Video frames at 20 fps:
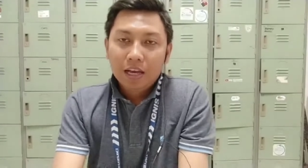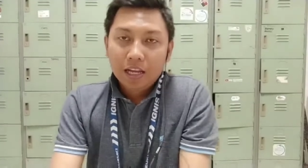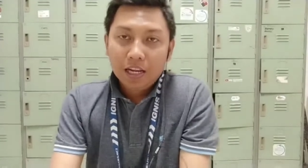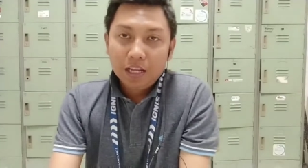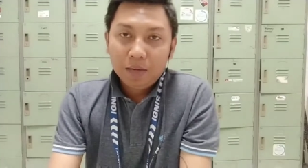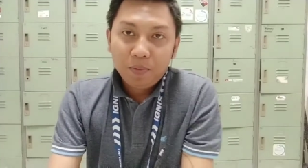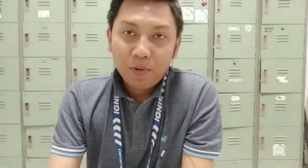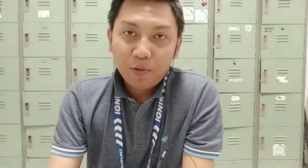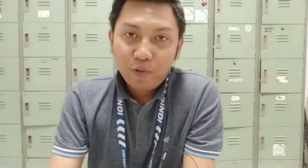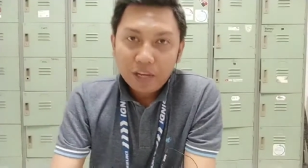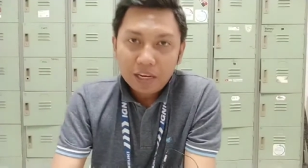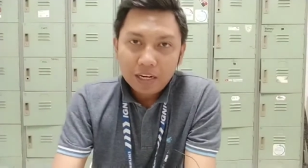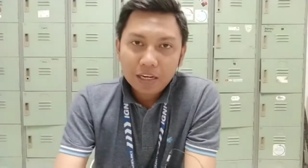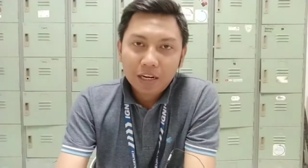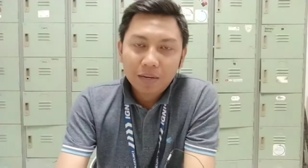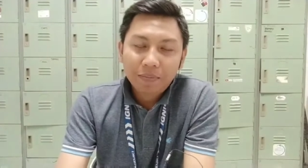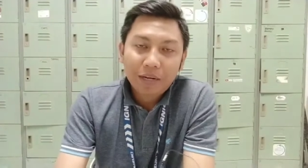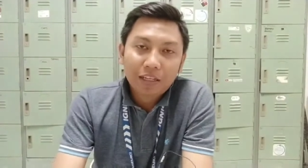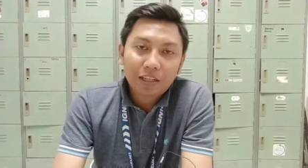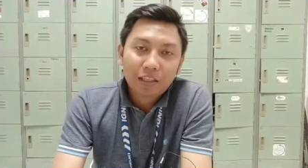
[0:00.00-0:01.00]
LMTV
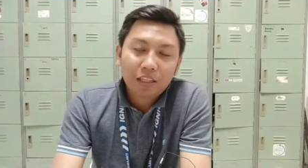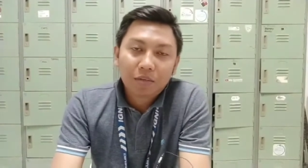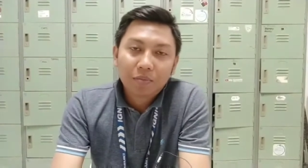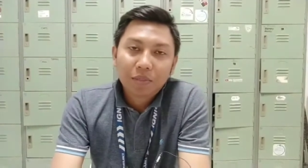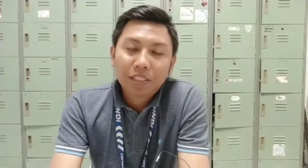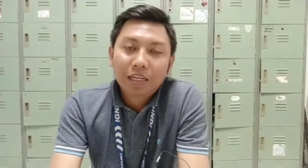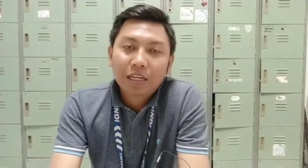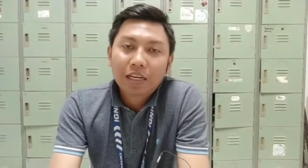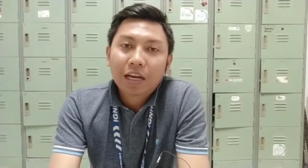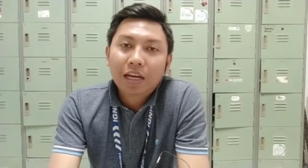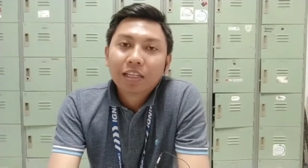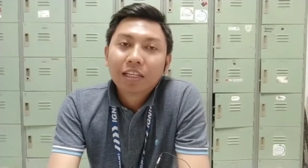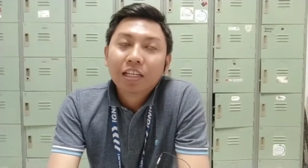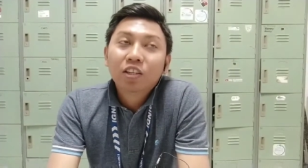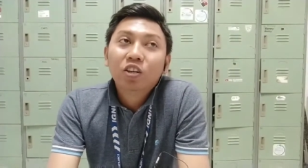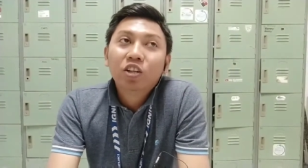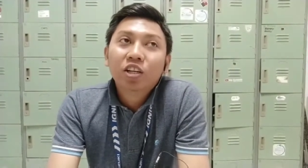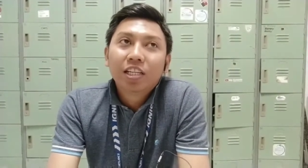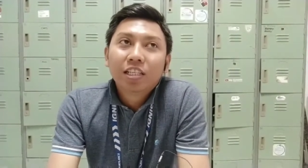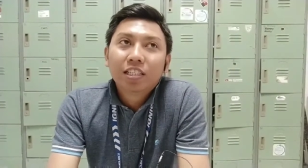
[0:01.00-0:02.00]
adalah market terbesar yang ada
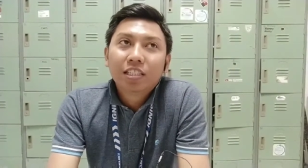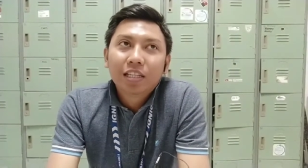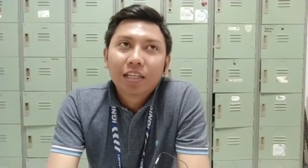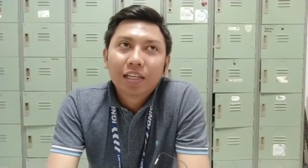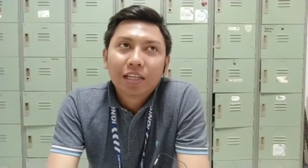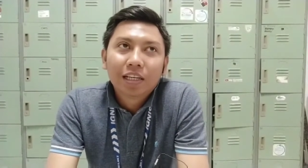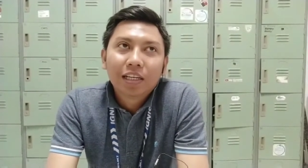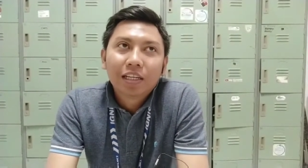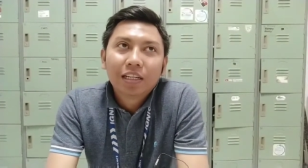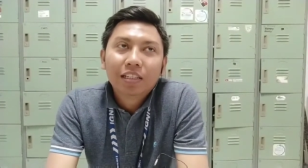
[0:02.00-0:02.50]
di Indonesia.